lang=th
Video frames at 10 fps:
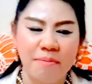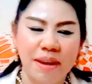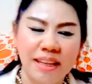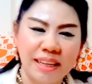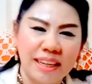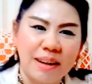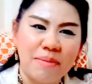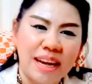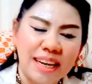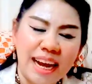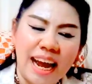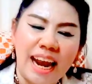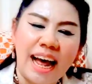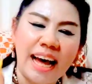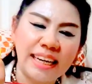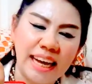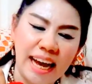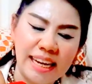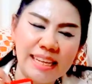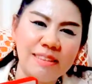เป็นกำไรนักคราชนะ
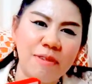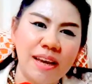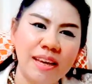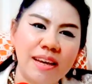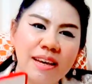คะอันนี้ไว้